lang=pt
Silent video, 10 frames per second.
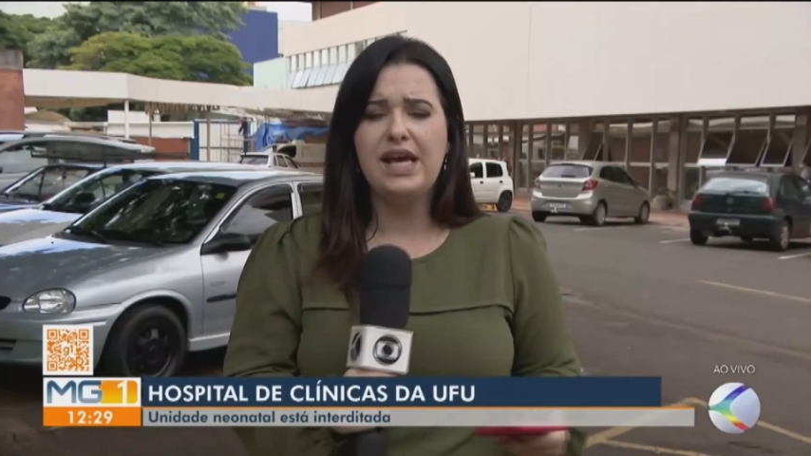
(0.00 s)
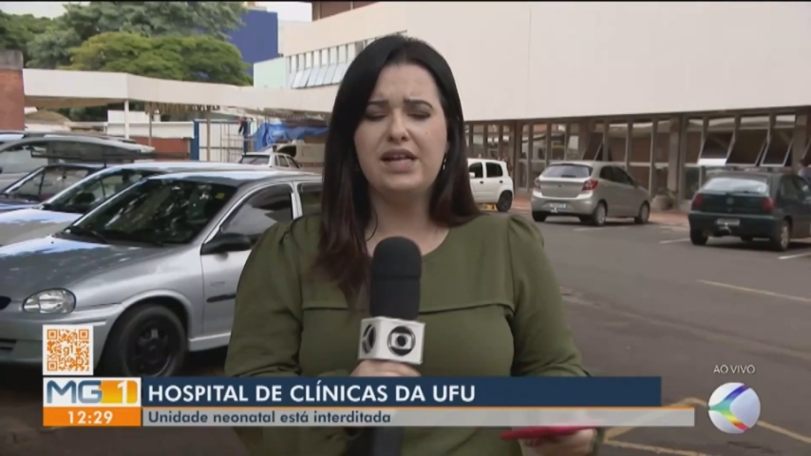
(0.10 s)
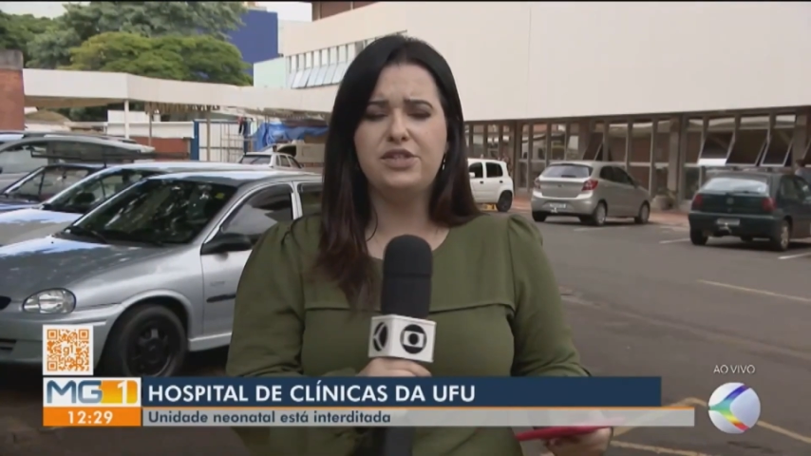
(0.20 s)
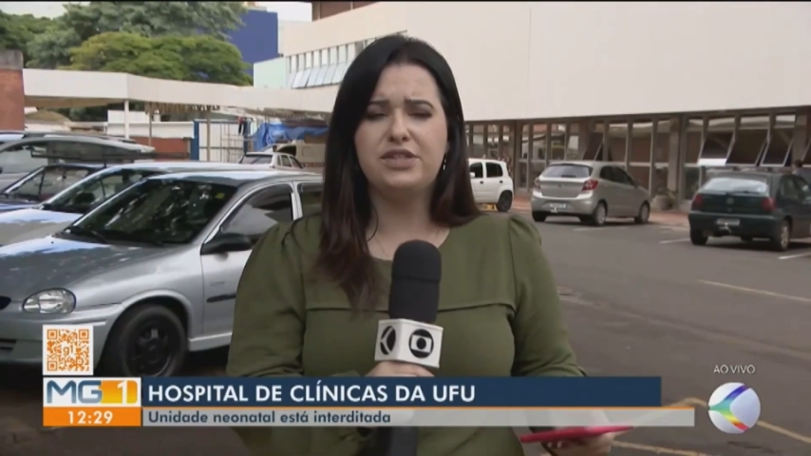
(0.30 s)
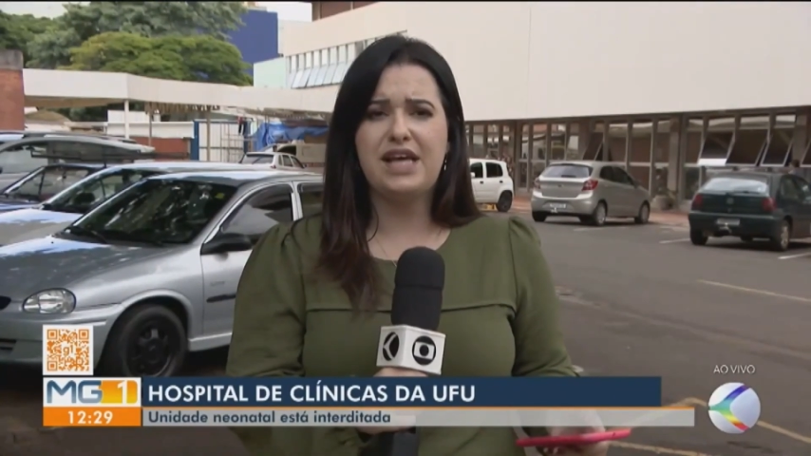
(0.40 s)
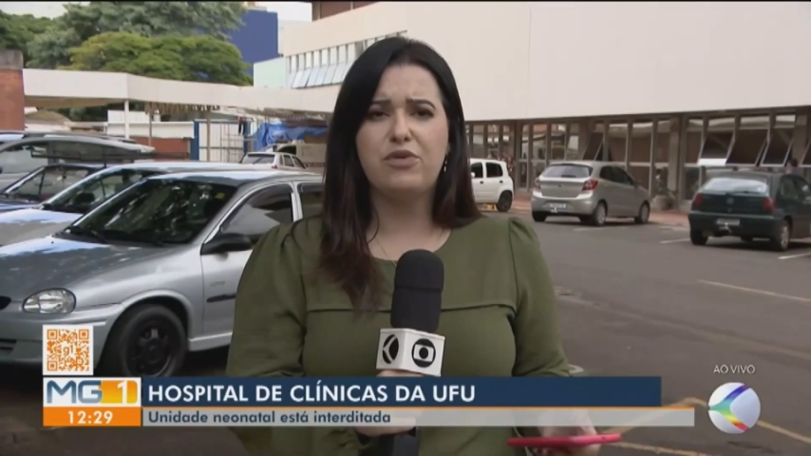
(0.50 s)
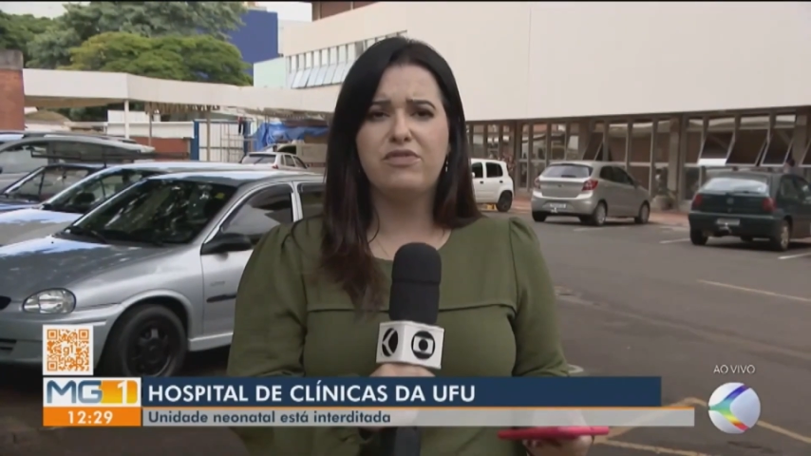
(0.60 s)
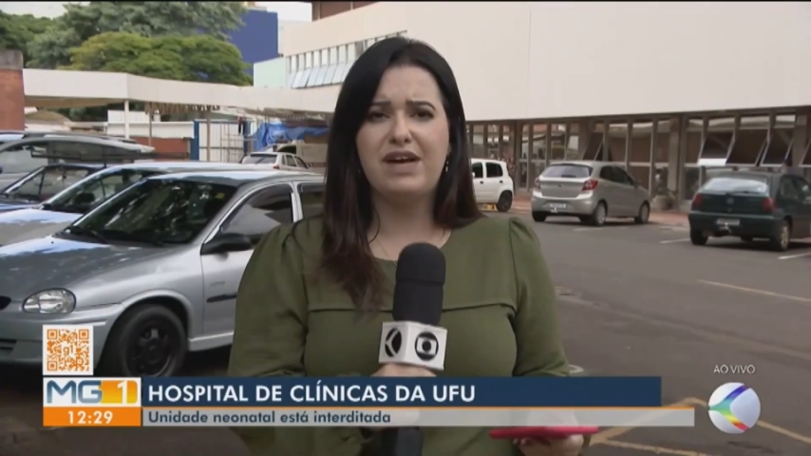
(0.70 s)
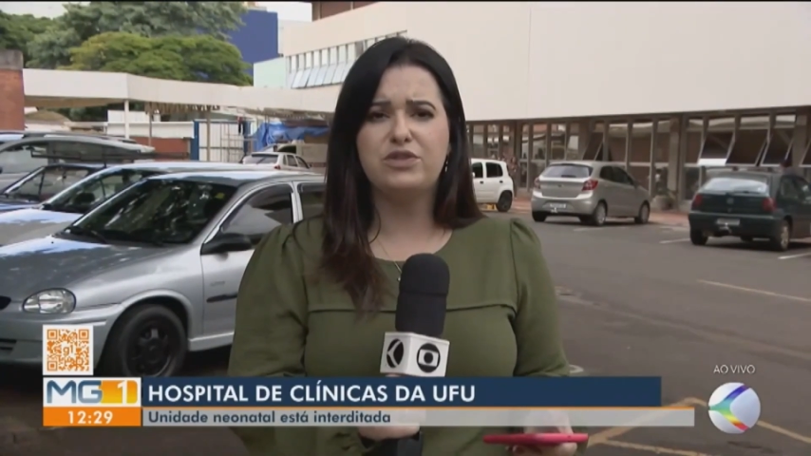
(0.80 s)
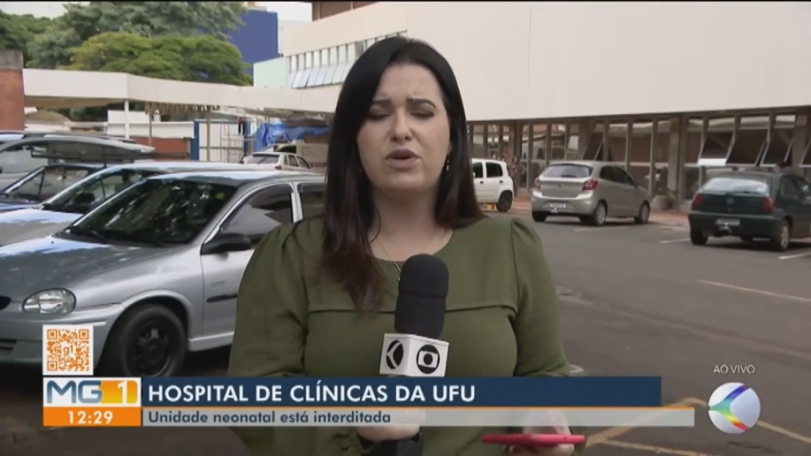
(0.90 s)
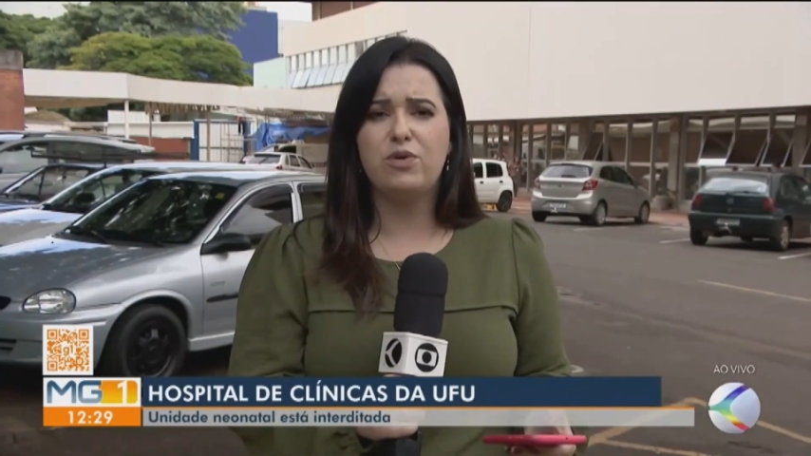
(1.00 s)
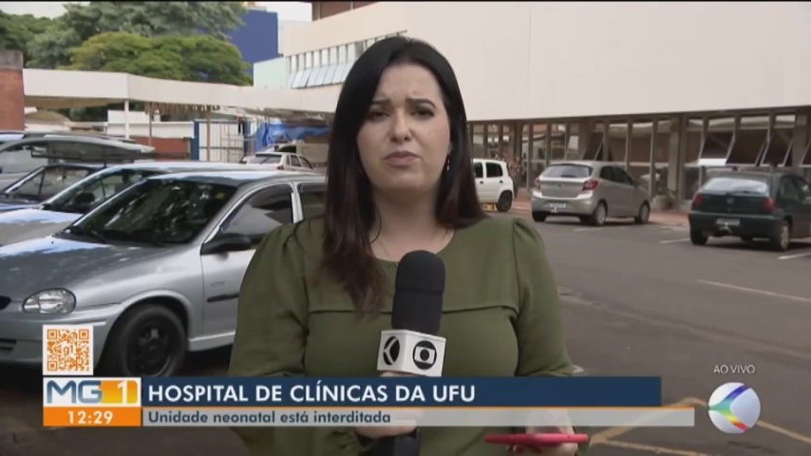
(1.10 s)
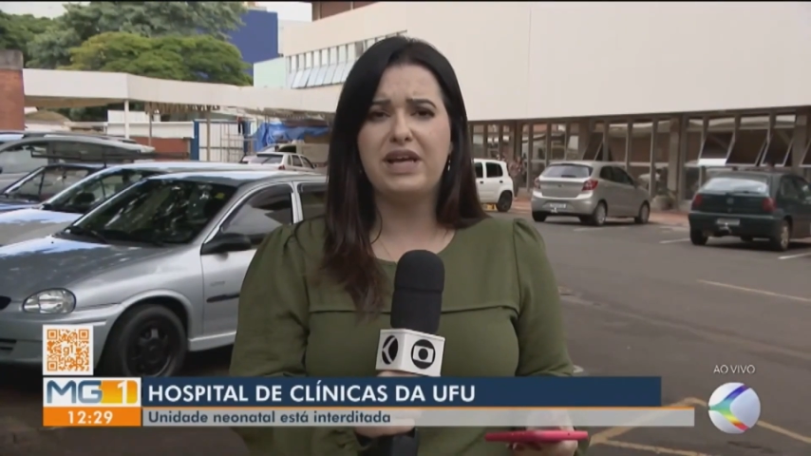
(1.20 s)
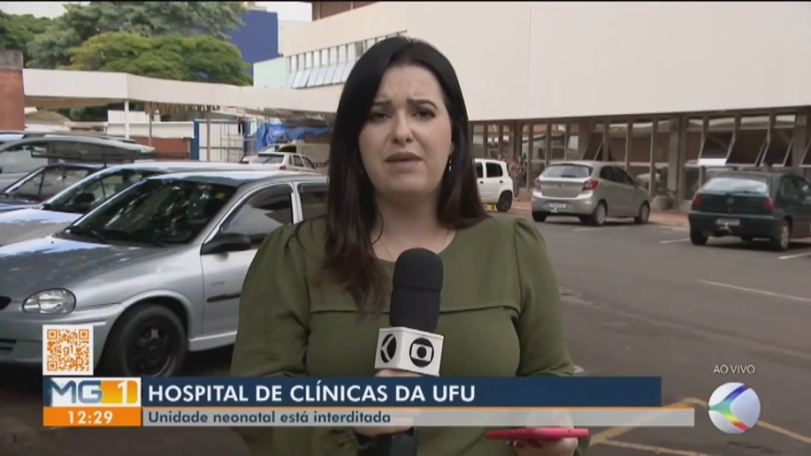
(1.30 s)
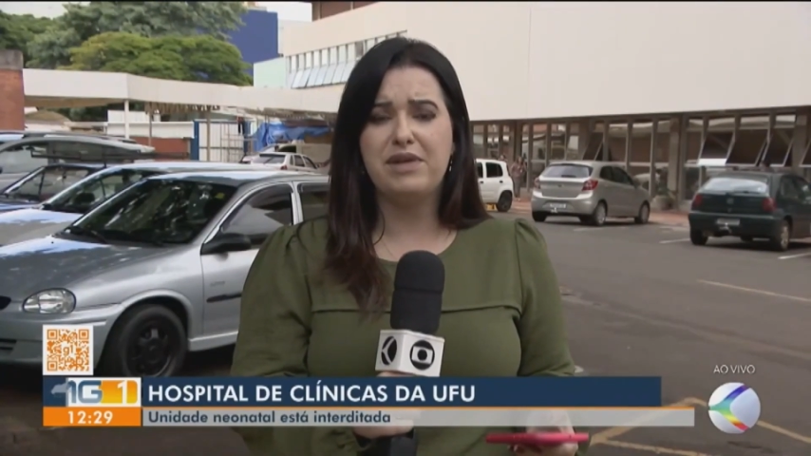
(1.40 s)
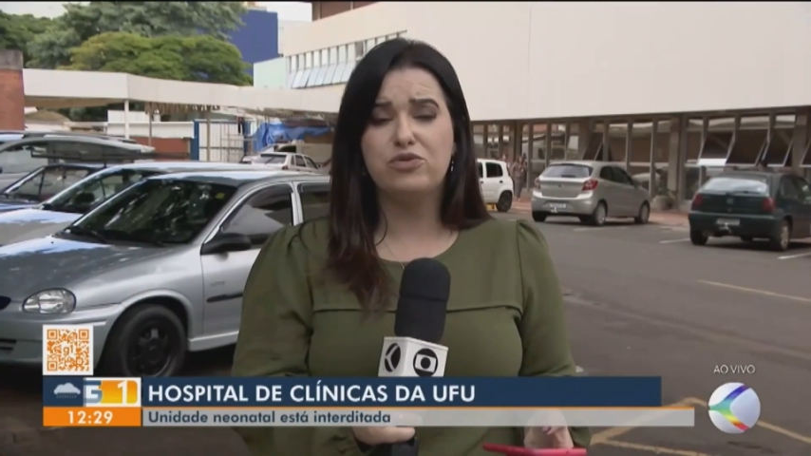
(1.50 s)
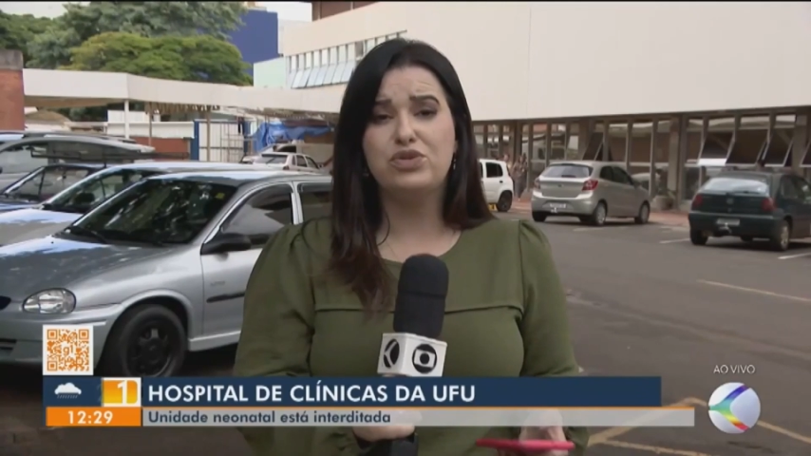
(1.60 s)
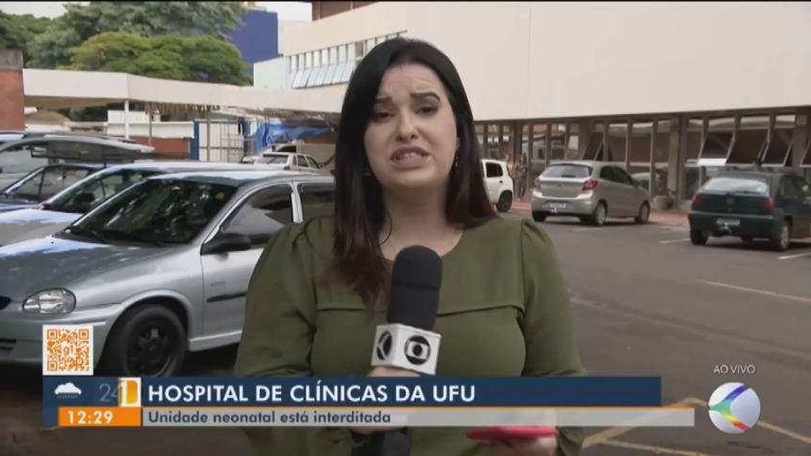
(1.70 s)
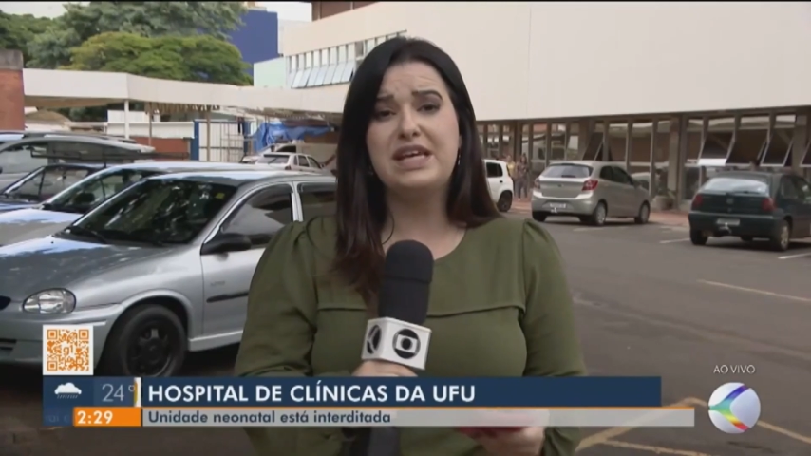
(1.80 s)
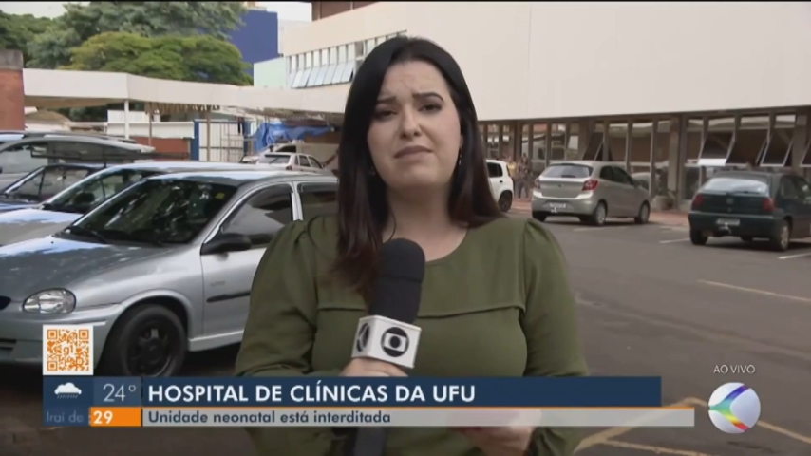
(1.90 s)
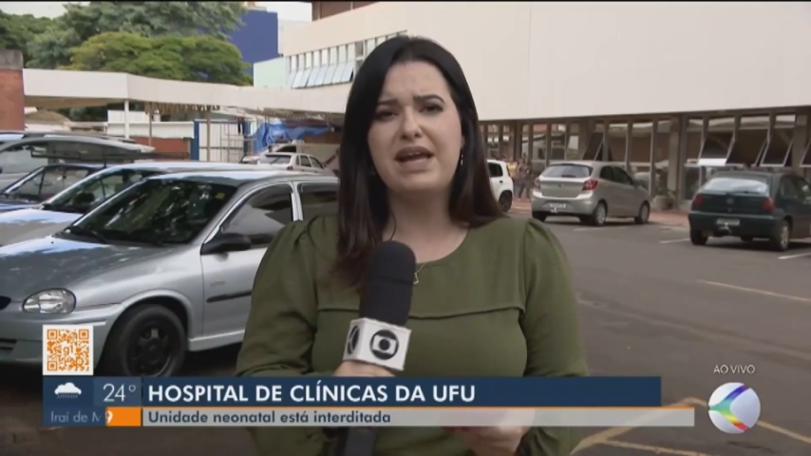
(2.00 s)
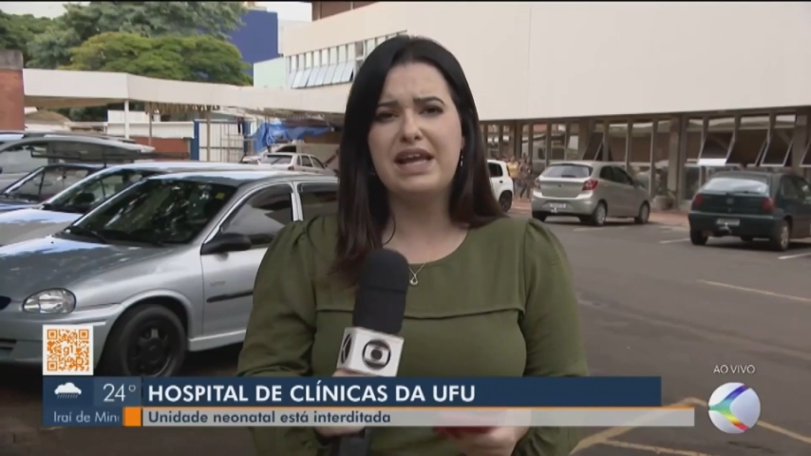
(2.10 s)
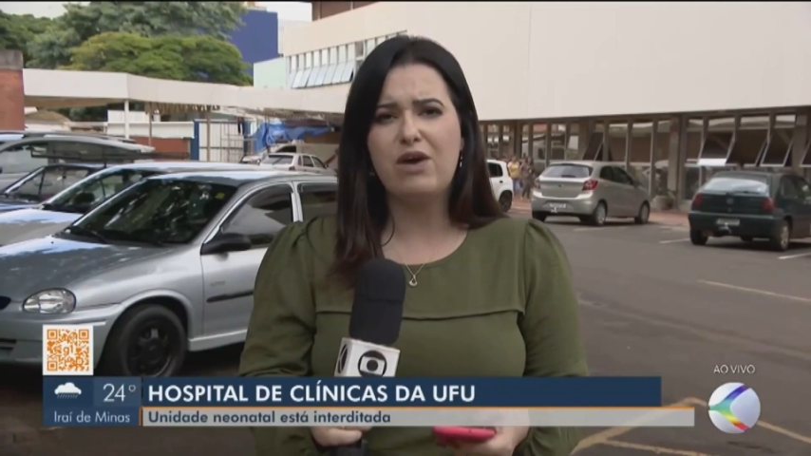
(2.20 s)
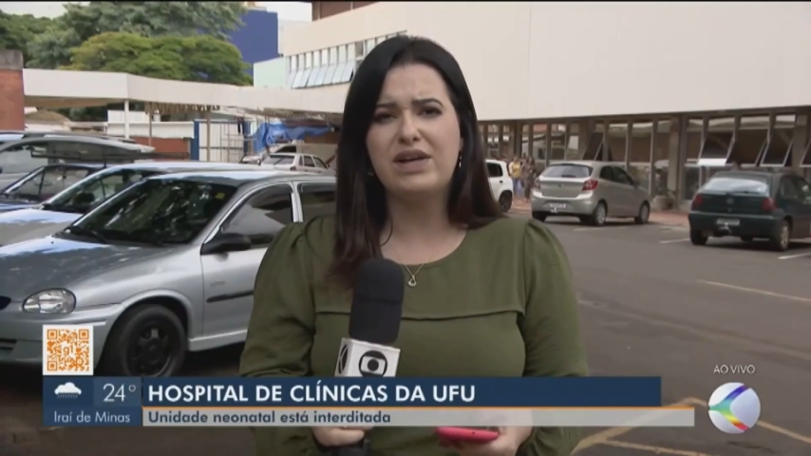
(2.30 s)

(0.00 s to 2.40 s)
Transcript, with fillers: eles disseram que fazem um acompanhamento semanal